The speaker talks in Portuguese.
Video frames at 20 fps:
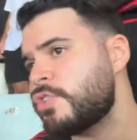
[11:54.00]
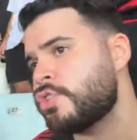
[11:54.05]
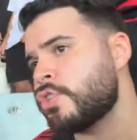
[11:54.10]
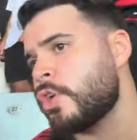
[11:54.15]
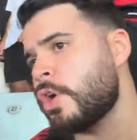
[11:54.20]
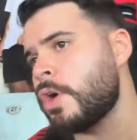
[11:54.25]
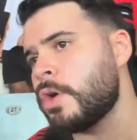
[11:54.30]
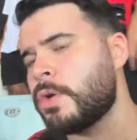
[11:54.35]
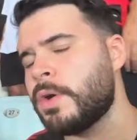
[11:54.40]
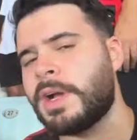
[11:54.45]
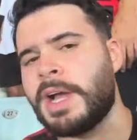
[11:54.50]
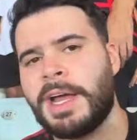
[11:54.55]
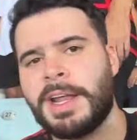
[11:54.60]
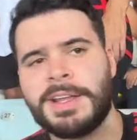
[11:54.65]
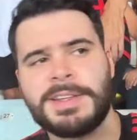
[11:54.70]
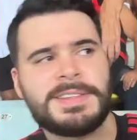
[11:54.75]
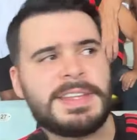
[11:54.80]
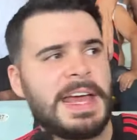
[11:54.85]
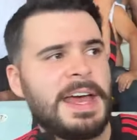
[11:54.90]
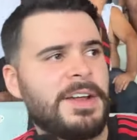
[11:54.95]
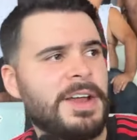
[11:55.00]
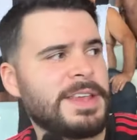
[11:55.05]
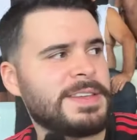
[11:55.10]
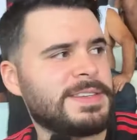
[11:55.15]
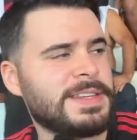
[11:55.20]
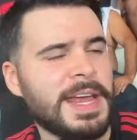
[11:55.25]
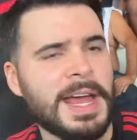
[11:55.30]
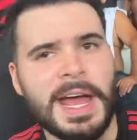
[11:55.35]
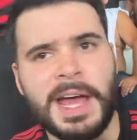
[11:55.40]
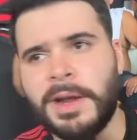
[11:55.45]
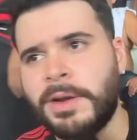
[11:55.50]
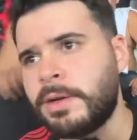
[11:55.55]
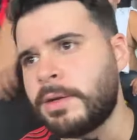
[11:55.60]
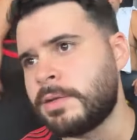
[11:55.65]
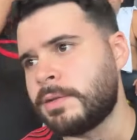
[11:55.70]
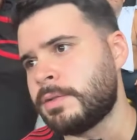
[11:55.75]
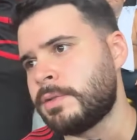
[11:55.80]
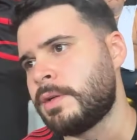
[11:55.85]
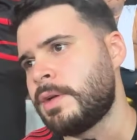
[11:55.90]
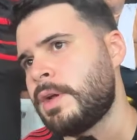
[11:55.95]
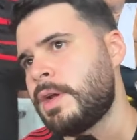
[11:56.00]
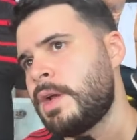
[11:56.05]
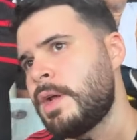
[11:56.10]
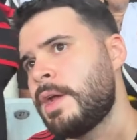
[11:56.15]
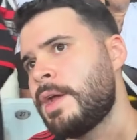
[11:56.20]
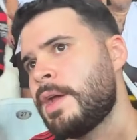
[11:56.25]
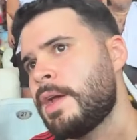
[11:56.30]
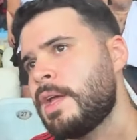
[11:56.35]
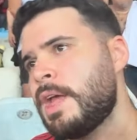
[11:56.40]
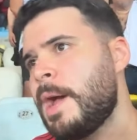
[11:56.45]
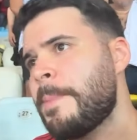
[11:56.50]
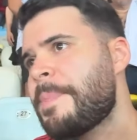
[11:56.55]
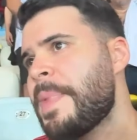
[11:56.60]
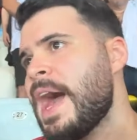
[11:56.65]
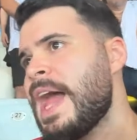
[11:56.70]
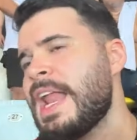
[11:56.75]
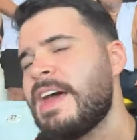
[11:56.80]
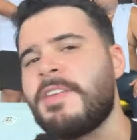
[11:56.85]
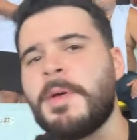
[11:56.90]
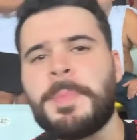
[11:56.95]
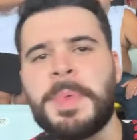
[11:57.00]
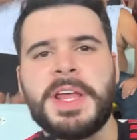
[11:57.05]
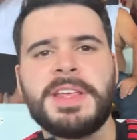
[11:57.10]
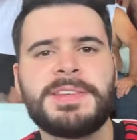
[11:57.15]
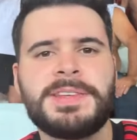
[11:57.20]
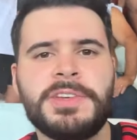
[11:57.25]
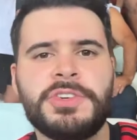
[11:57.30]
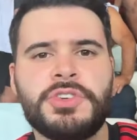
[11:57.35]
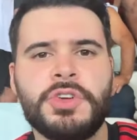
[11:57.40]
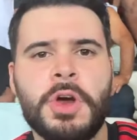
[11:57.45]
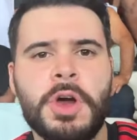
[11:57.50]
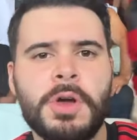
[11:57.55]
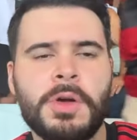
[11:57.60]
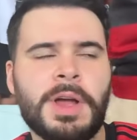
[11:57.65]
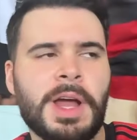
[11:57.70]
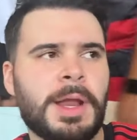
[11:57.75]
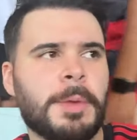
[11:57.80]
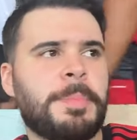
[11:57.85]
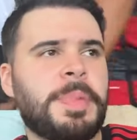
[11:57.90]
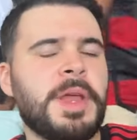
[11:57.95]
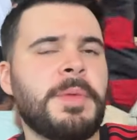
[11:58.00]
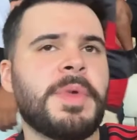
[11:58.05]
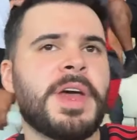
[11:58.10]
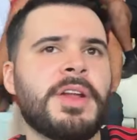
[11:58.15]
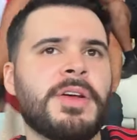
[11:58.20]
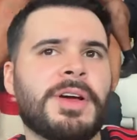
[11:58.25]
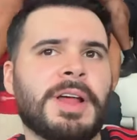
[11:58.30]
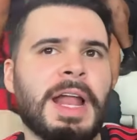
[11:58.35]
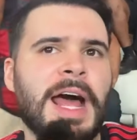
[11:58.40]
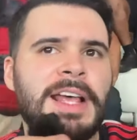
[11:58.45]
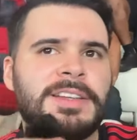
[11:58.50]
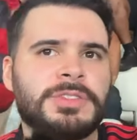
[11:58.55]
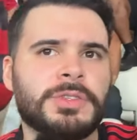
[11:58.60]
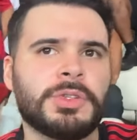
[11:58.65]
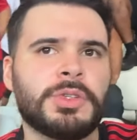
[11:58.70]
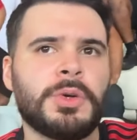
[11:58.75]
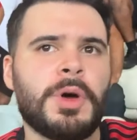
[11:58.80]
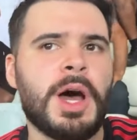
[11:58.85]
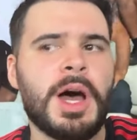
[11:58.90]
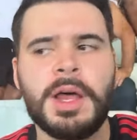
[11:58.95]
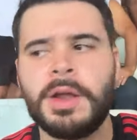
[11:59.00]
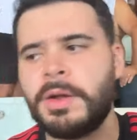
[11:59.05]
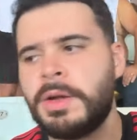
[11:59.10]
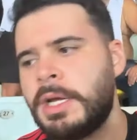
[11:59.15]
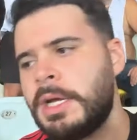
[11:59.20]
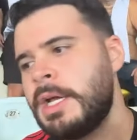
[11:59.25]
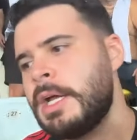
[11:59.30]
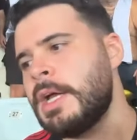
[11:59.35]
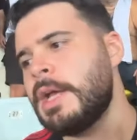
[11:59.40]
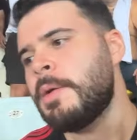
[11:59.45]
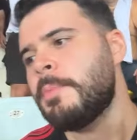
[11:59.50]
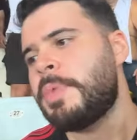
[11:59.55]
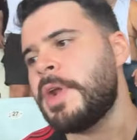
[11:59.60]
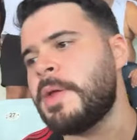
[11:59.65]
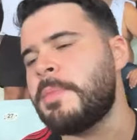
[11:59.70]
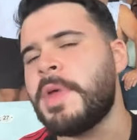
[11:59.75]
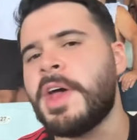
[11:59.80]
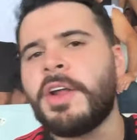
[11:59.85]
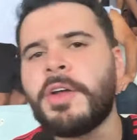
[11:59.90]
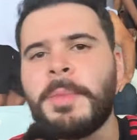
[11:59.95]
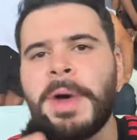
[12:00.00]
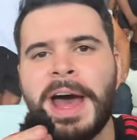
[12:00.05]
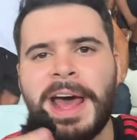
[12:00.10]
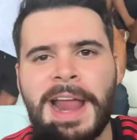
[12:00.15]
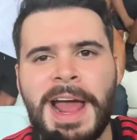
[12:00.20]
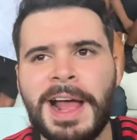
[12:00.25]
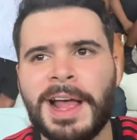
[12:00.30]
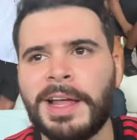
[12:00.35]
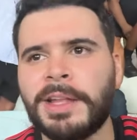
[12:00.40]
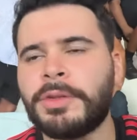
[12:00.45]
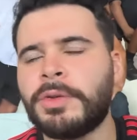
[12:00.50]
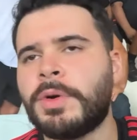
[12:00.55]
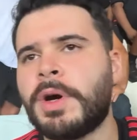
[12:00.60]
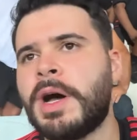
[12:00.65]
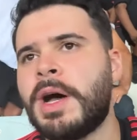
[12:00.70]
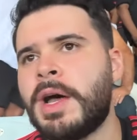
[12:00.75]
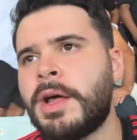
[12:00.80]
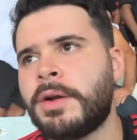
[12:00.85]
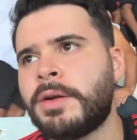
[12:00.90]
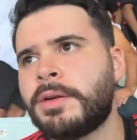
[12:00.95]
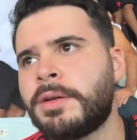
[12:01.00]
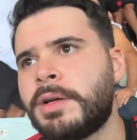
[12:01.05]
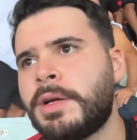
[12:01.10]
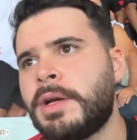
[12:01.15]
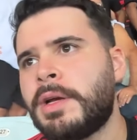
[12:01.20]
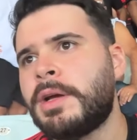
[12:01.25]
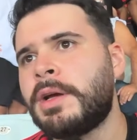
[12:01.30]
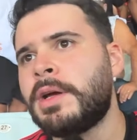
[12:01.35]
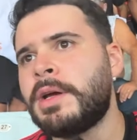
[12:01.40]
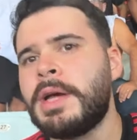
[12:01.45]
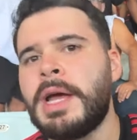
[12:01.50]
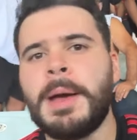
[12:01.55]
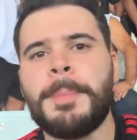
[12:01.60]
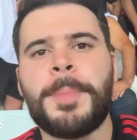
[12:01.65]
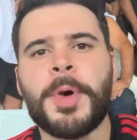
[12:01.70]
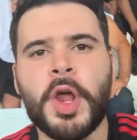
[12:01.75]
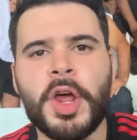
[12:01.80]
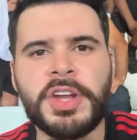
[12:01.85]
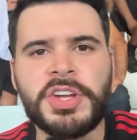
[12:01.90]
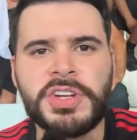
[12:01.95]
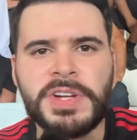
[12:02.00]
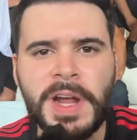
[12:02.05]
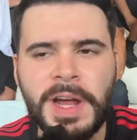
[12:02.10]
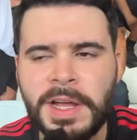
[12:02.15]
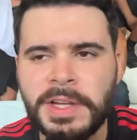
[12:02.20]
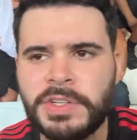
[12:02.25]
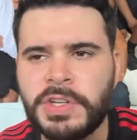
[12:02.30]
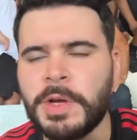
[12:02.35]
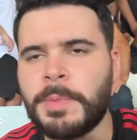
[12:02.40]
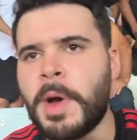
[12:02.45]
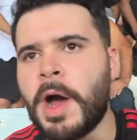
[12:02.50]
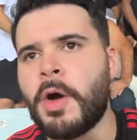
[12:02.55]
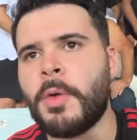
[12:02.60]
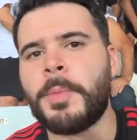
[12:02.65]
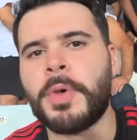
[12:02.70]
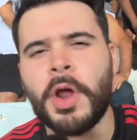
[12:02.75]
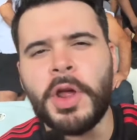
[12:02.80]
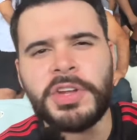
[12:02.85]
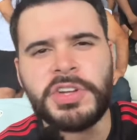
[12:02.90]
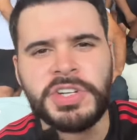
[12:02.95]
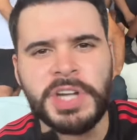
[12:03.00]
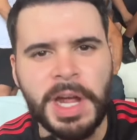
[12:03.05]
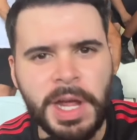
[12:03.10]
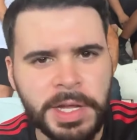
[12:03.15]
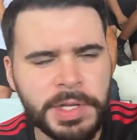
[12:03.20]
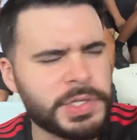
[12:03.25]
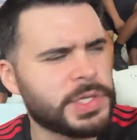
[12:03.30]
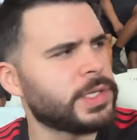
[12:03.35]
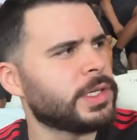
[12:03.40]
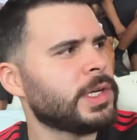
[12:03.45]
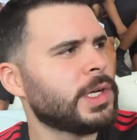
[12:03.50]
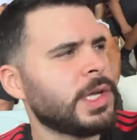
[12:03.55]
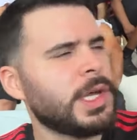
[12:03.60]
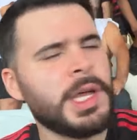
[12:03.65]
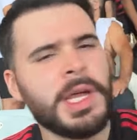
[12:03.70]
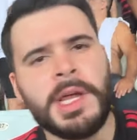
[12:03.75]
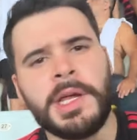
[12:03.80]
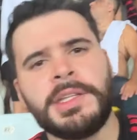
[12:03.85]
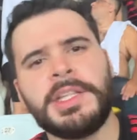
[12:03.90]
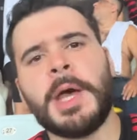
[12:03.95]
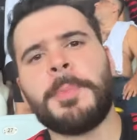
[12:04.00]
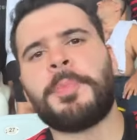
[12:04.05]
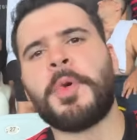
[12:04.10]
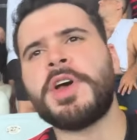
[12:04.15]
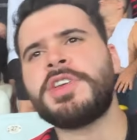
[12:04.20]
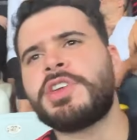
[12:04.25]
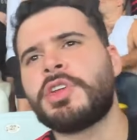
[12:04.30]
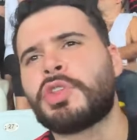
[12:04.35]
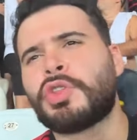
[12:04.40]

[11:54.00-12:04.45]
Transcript: jogo, cara. 0 a 0 É a palavra para esse jogo, cara. Primeiro clássico do ano. Primeiro maraca do ano. É broxante, irmão, broxante. Depois de